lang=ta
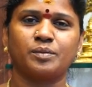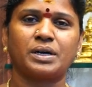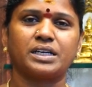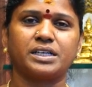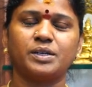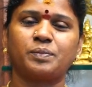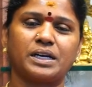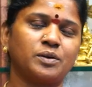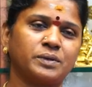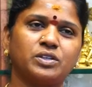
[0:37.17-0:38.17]
நம்ம ஆல்ரெடி
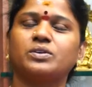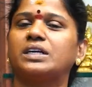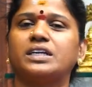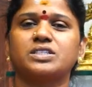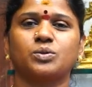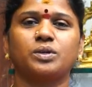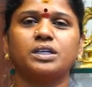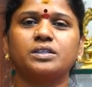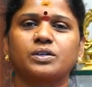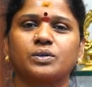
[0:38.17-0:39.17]
பழைய பதிவுகள்லேயே
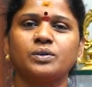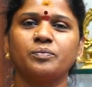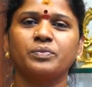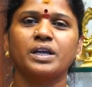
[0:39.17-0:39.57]
சொல்லியிருக்கிறோம்